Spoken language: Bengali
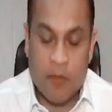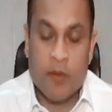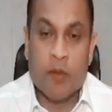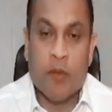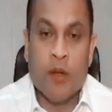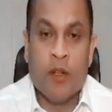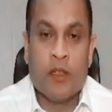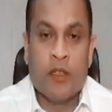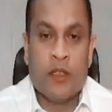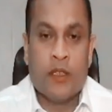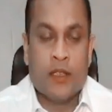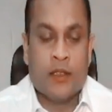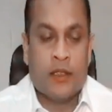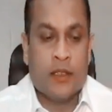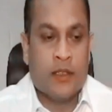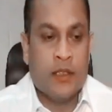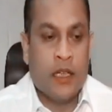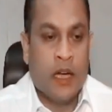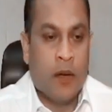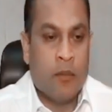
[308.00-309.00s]
আমি বলতে
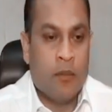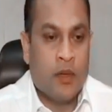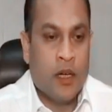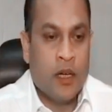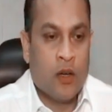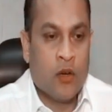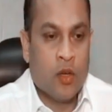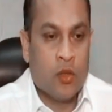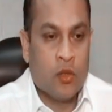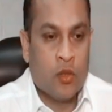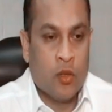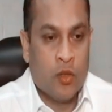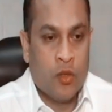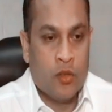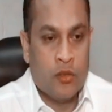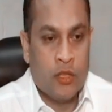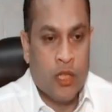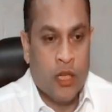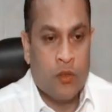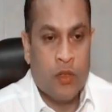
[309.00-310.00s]
চাচ্ছি যে আমরা গত
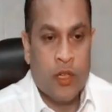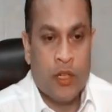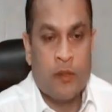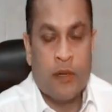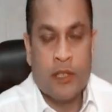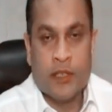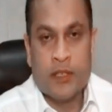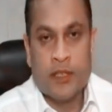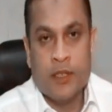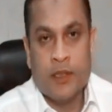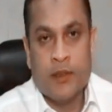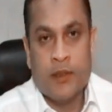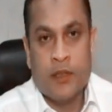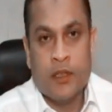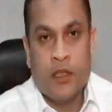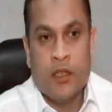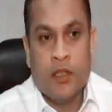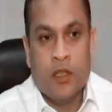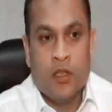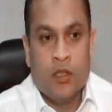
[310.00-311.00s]
জানুয়ারি মাসে
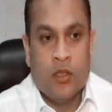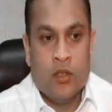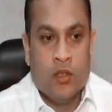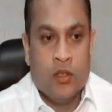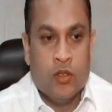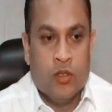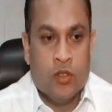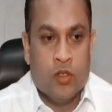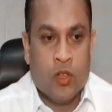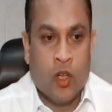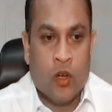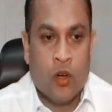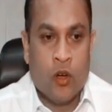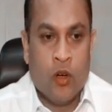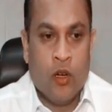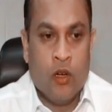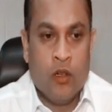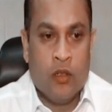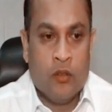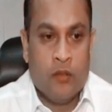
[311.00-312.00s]

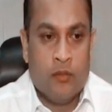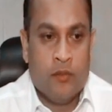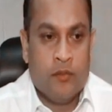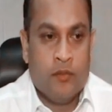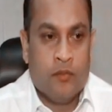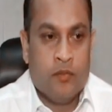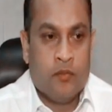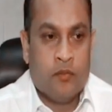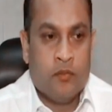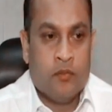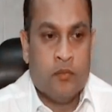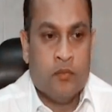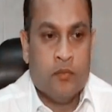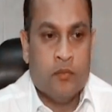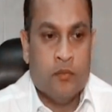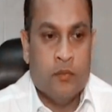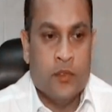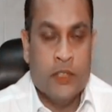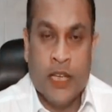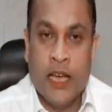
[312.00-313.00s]
সকল
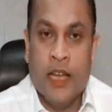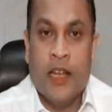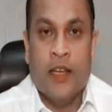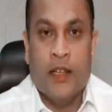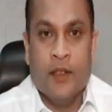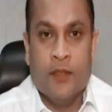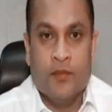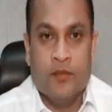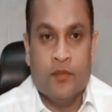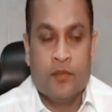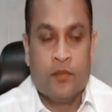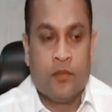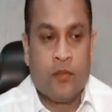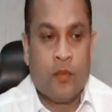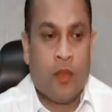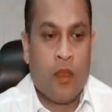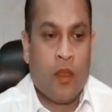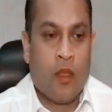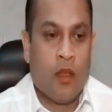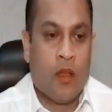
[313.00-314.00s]
জেলে
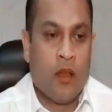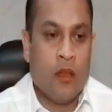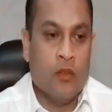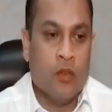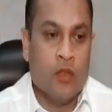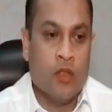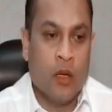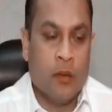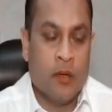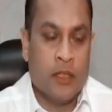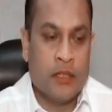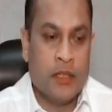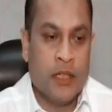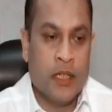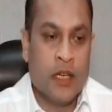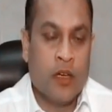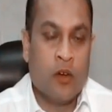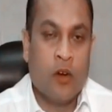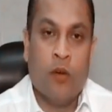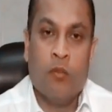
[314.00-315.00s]
দূতাবাস
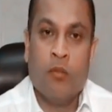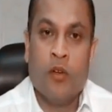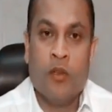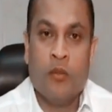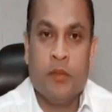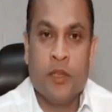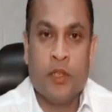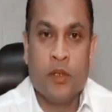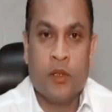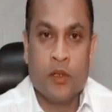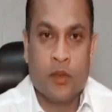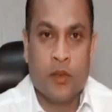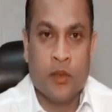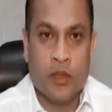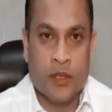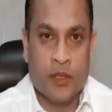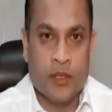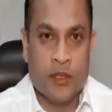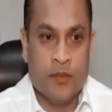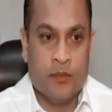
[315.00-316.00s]
থেকে কম্বল বিতরণ
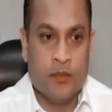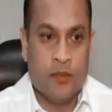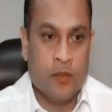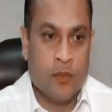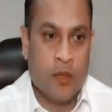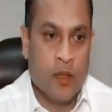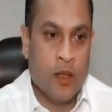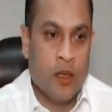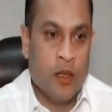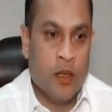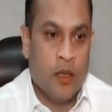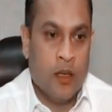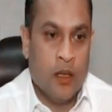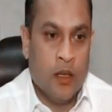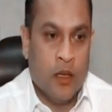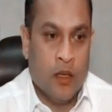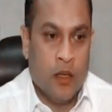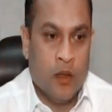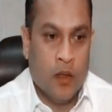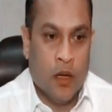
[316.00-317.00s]
করেছি
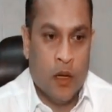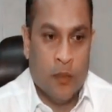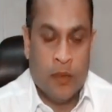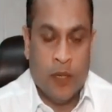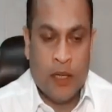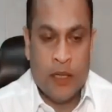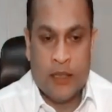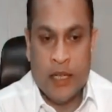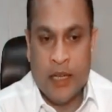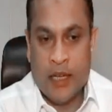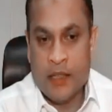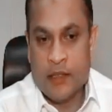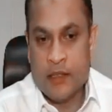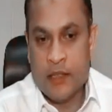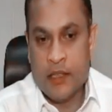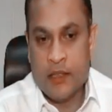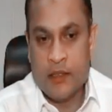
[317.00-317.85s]
তো আপনারা জানেন